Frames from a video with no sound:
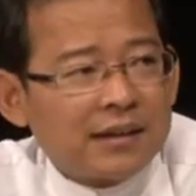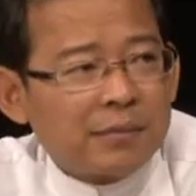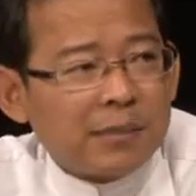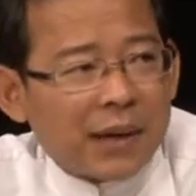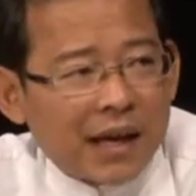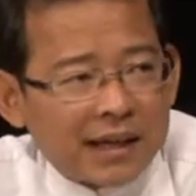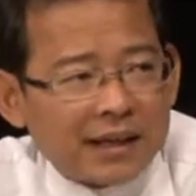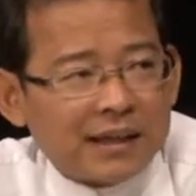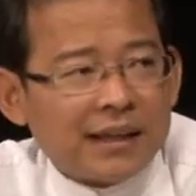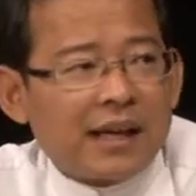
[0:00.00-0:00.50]

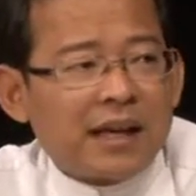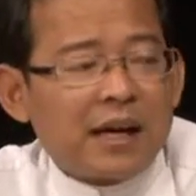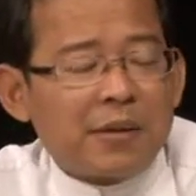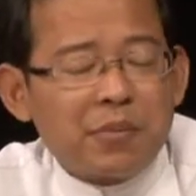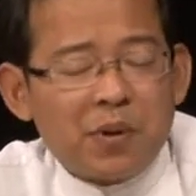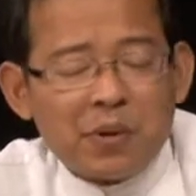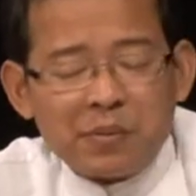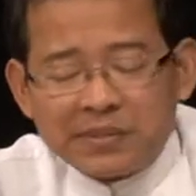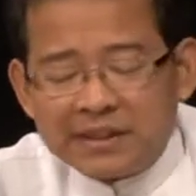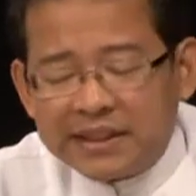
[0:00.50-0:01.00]
พันนะครับ
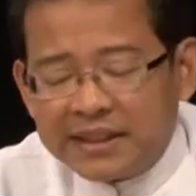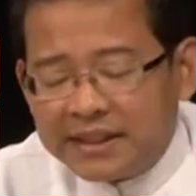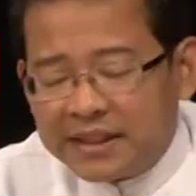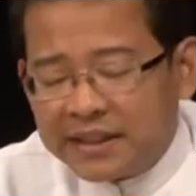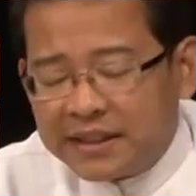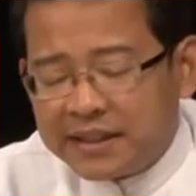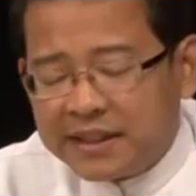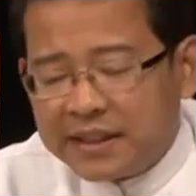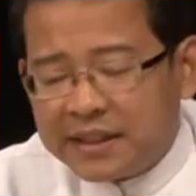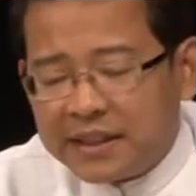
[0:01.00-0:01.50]
ผมซึ่ง
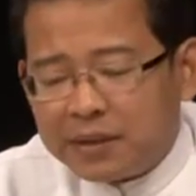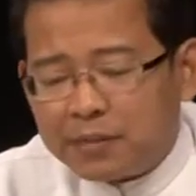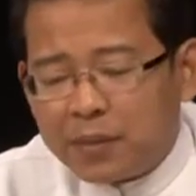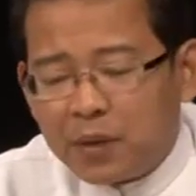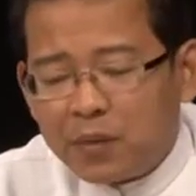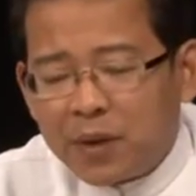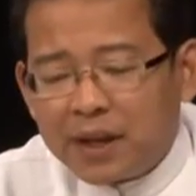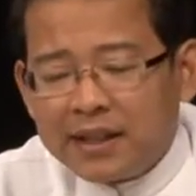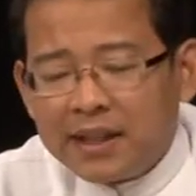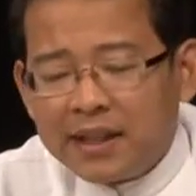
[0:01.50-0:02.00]
ก็คือเป็น
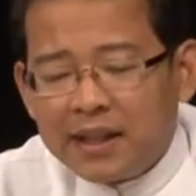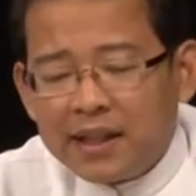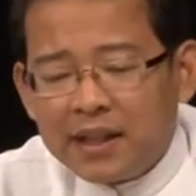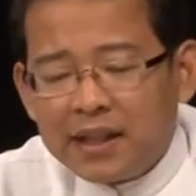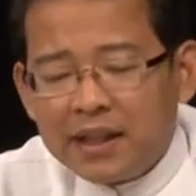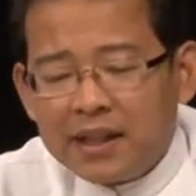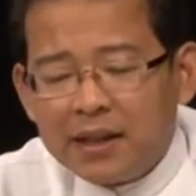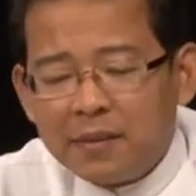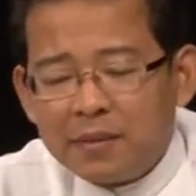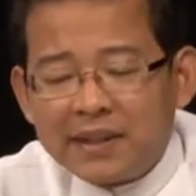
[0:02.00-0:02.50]
วันที่
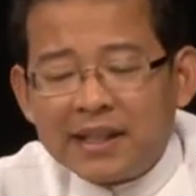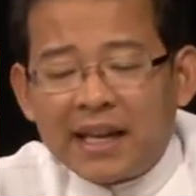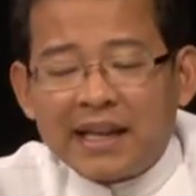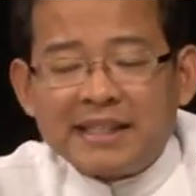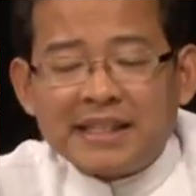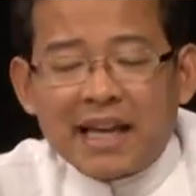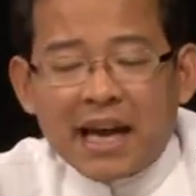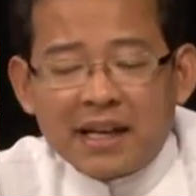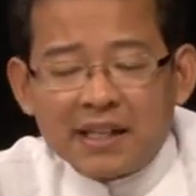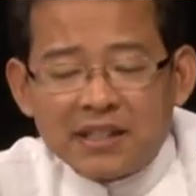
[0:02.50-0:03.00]
พระสาส
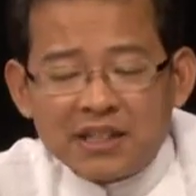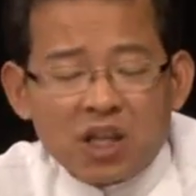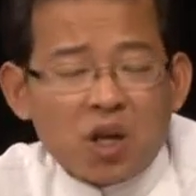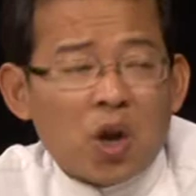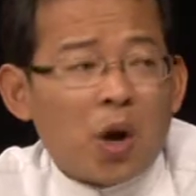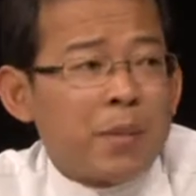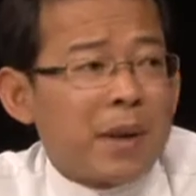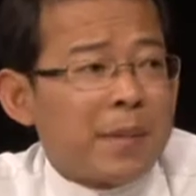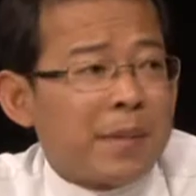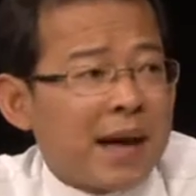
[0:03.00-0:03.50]
จักรฉล
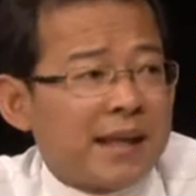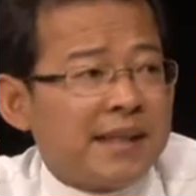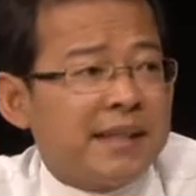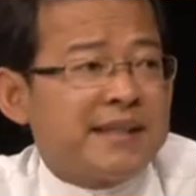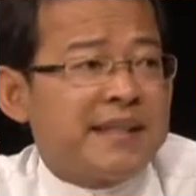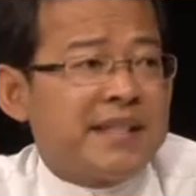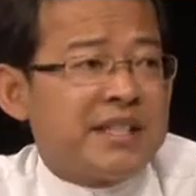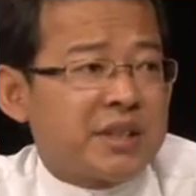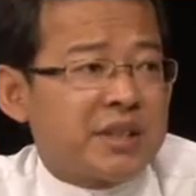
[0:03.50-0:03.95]
องแม่พระถือศีล